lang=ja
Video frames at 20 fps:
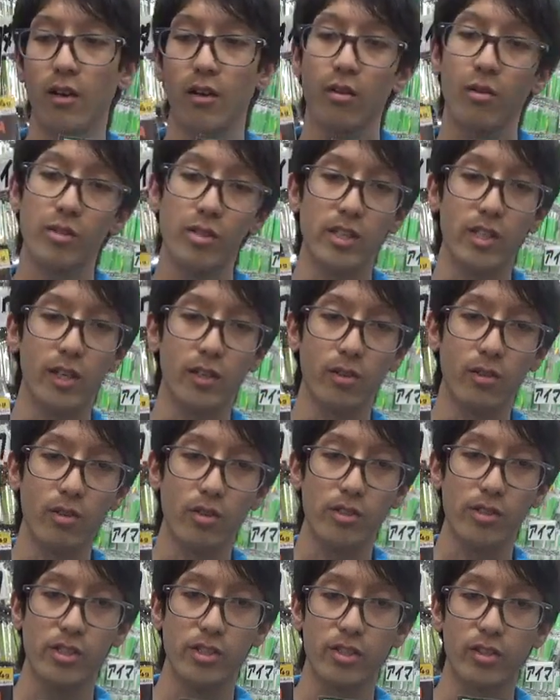こちら
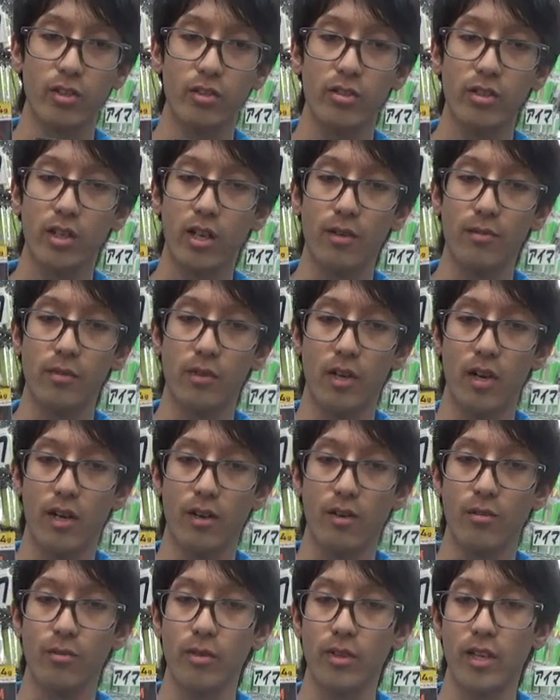の 14g
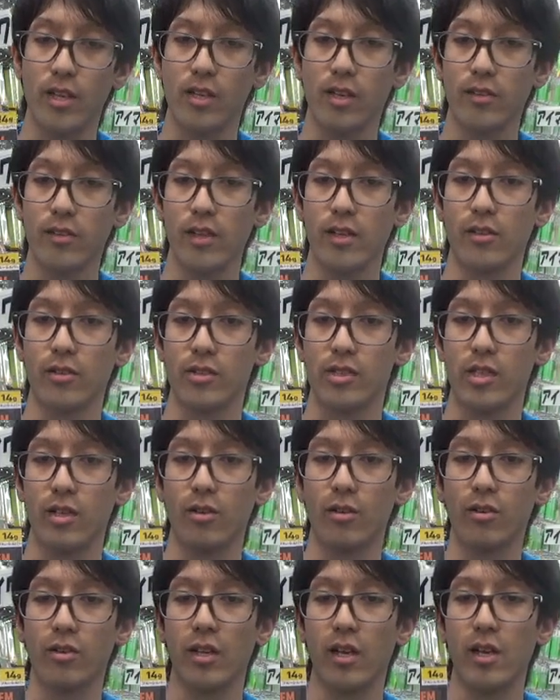は主に河川の車
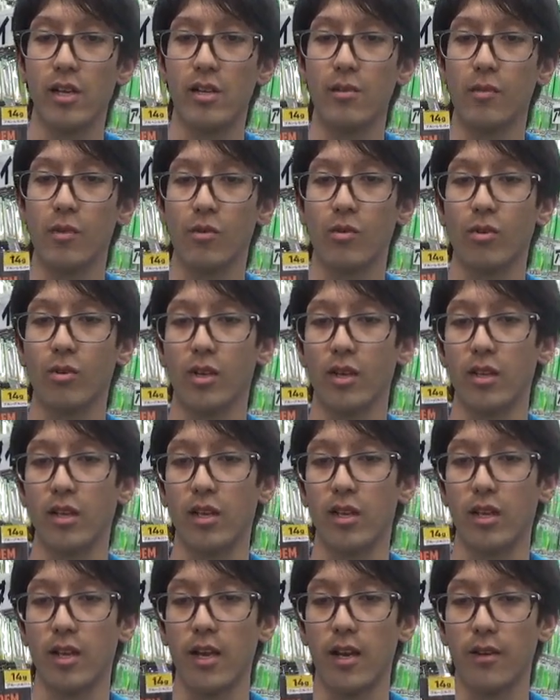両帯にも効果
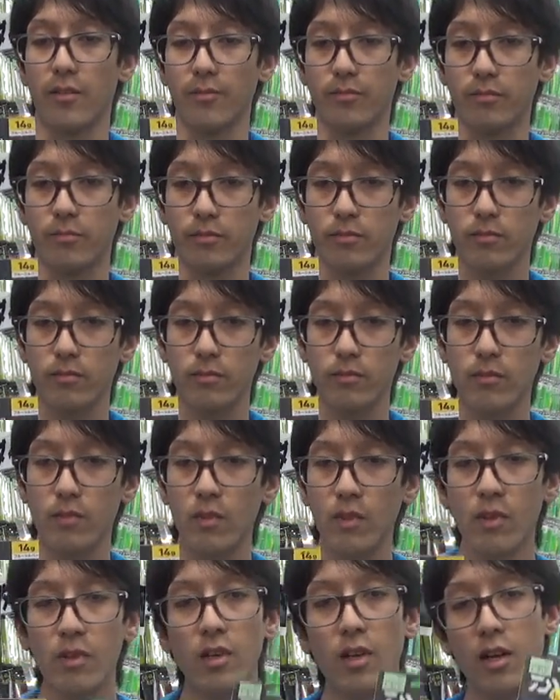的で
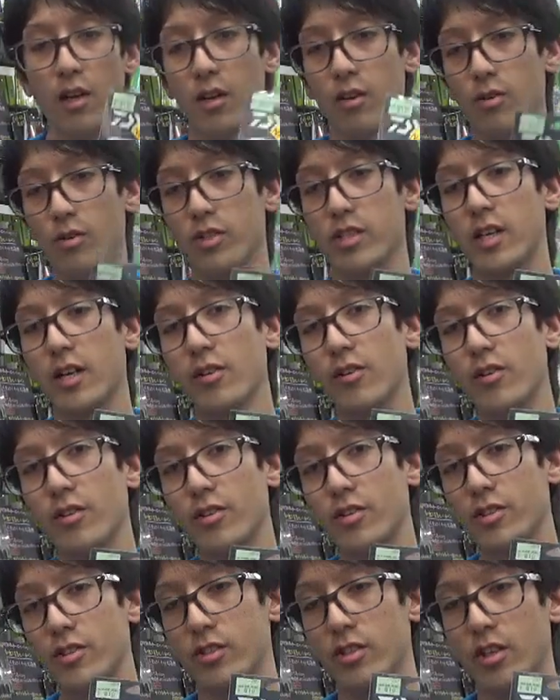こちら
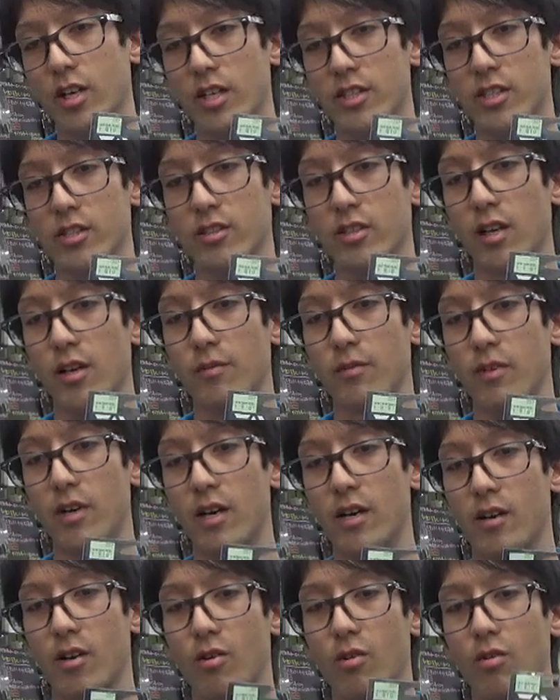の 18g
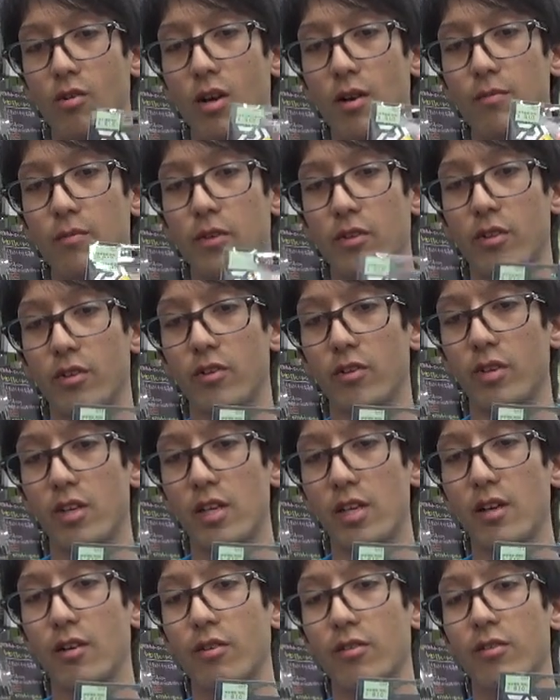は公安部の釣り
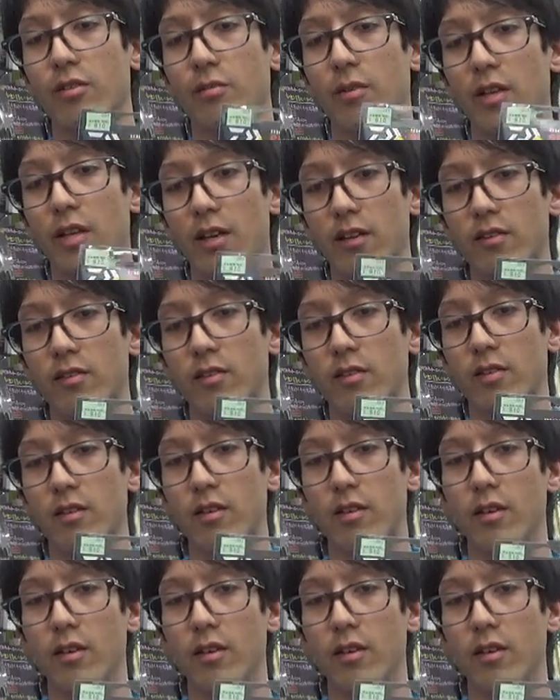におすすめです